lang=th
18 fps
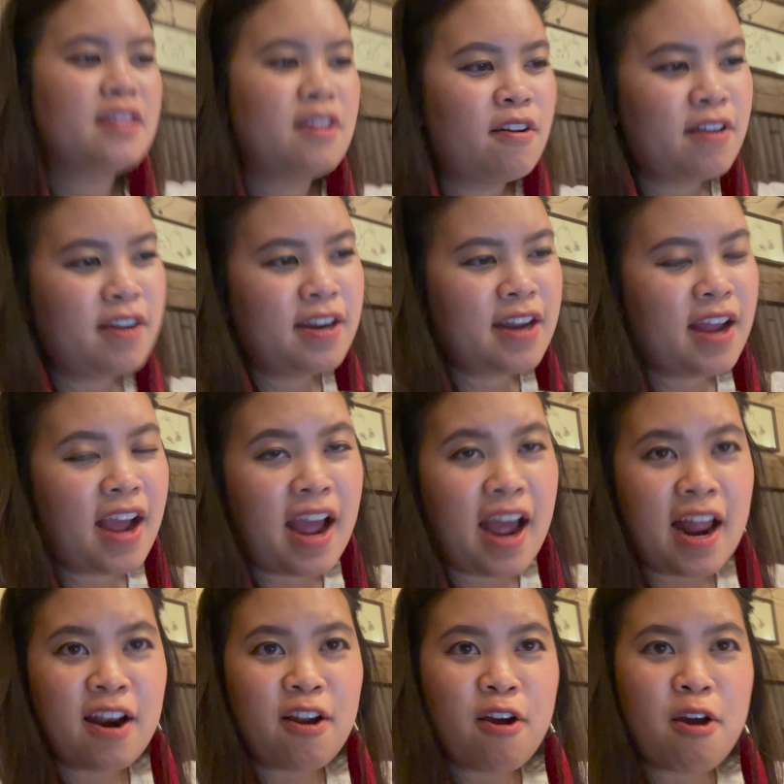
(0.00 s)
ตอนนี้นะคะ
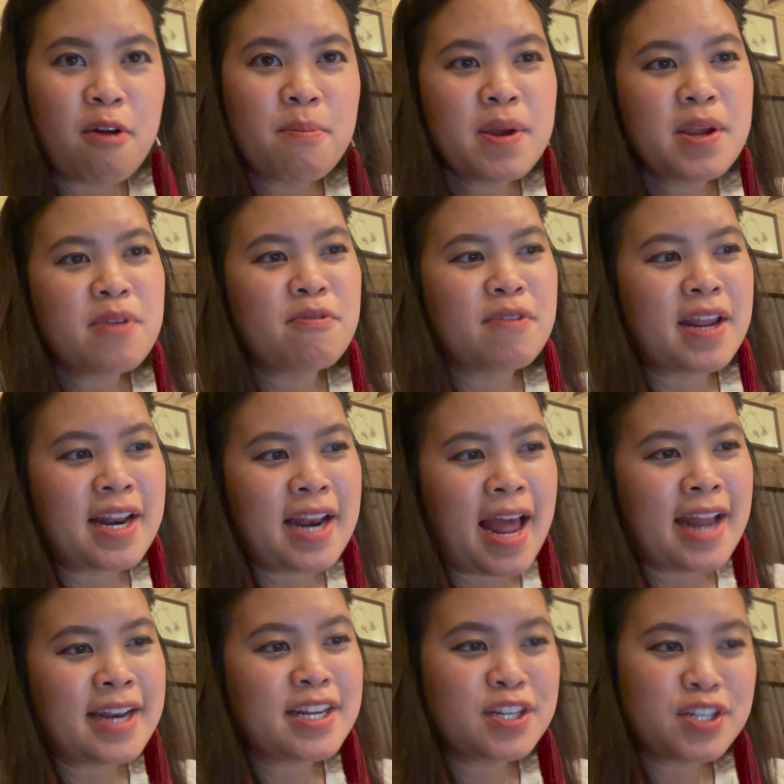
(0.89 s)
เราเข้ามาอยู่ในร้า
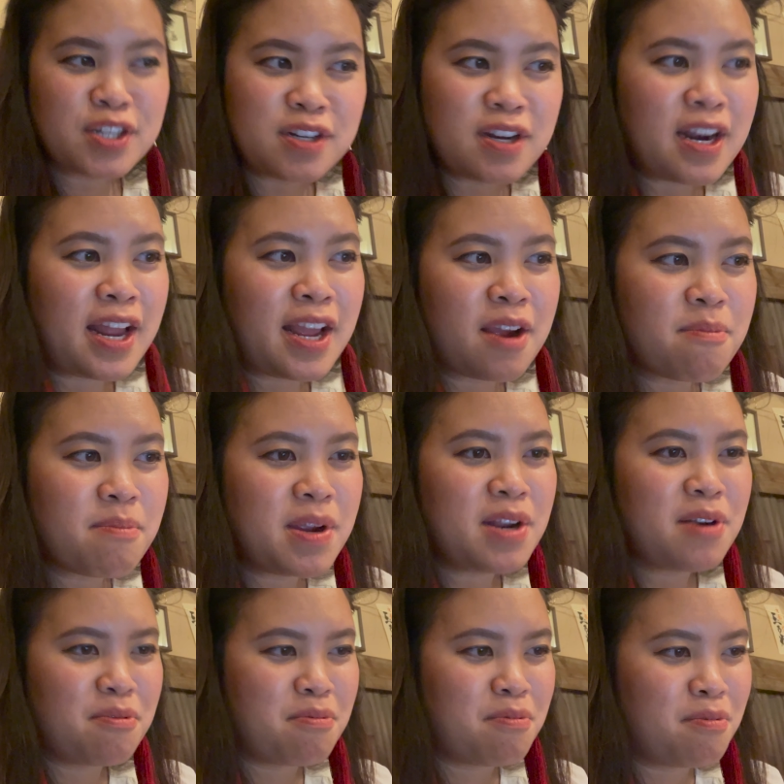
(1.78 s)
นที่ชื่ออะไรก็ไม่
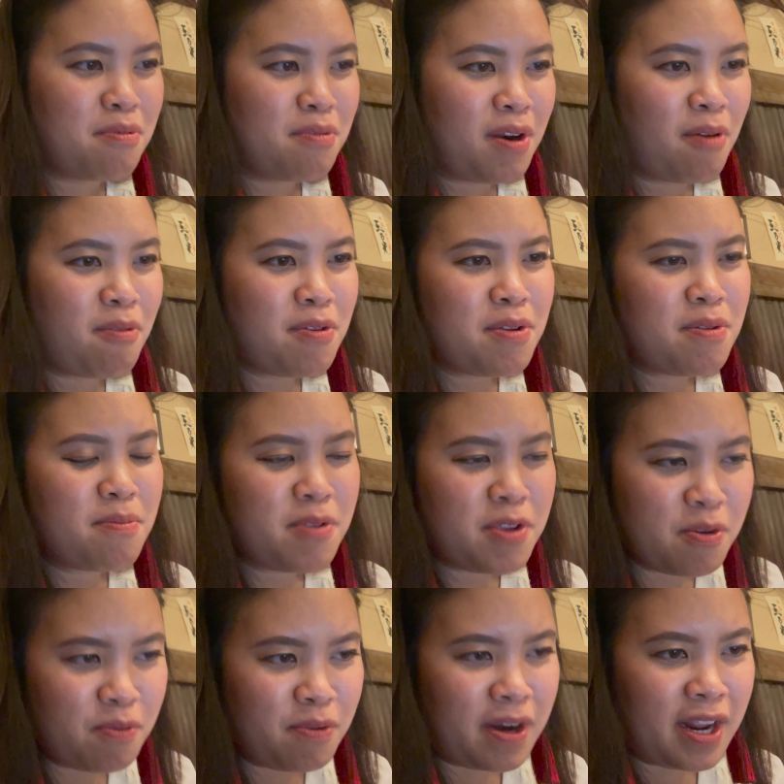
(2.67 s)
รู้เราอ
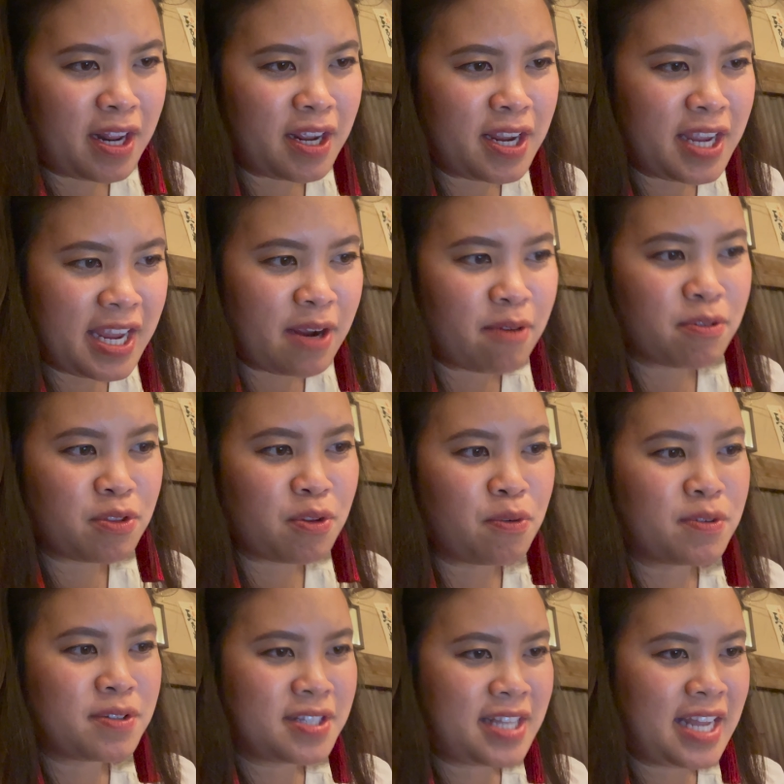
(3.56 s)
ยู่ในเกียวโต
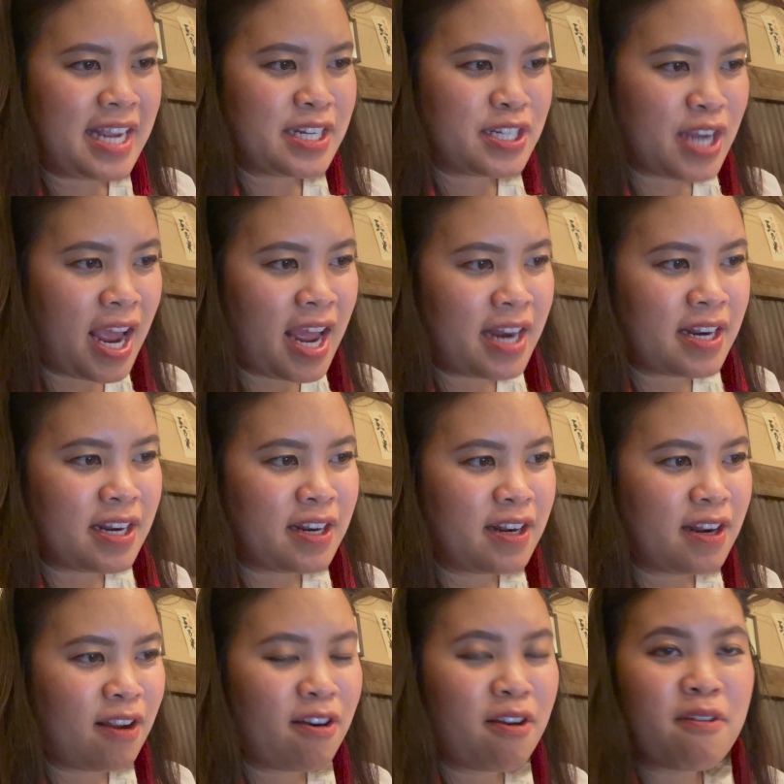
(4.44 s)
สเตชัน
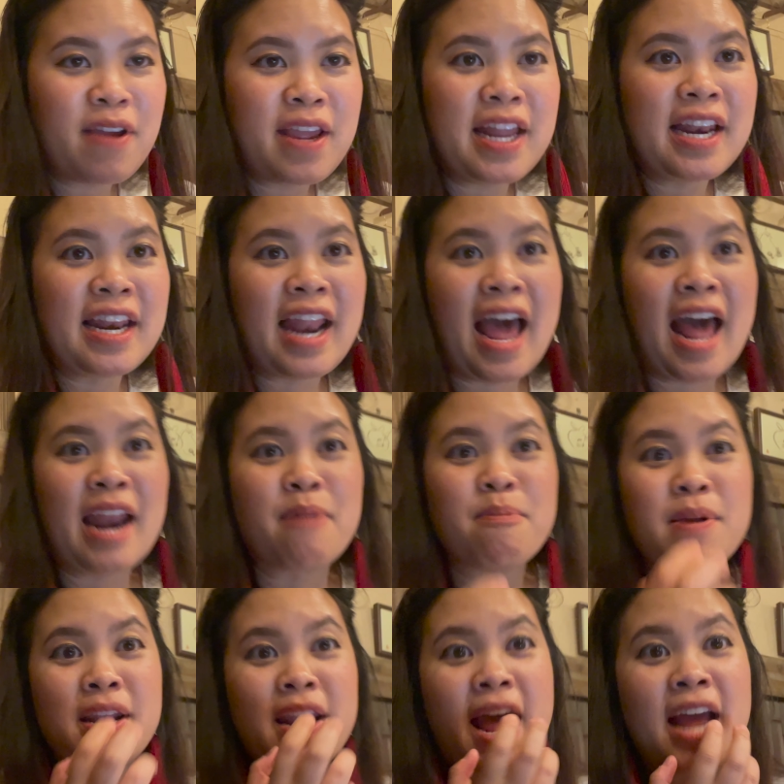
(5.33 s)
แล้วเราเห็นร้านแล้ว
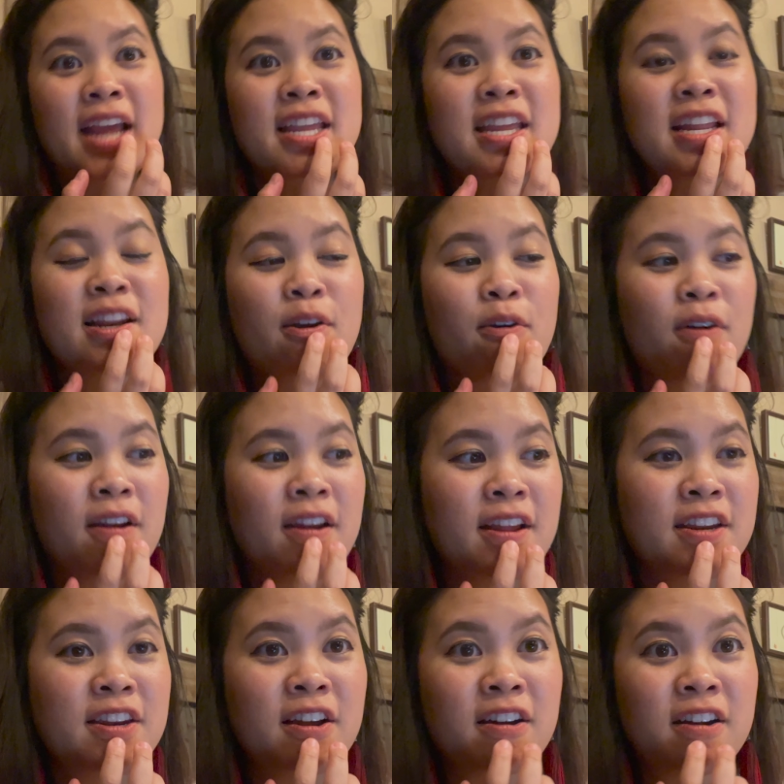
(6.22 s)
มันน่ากินเราก็เล
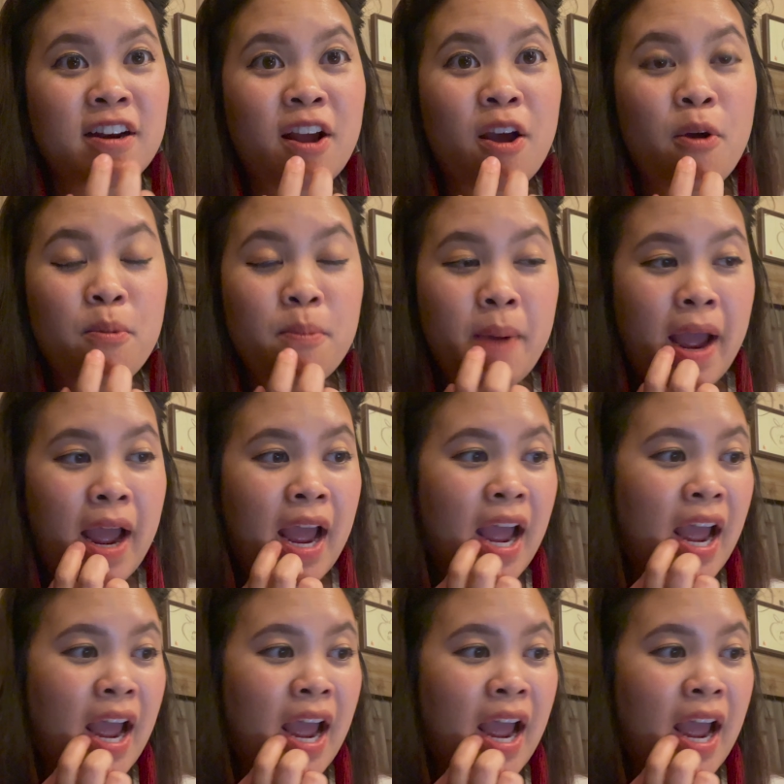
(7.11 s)
ยเดินเข้ามา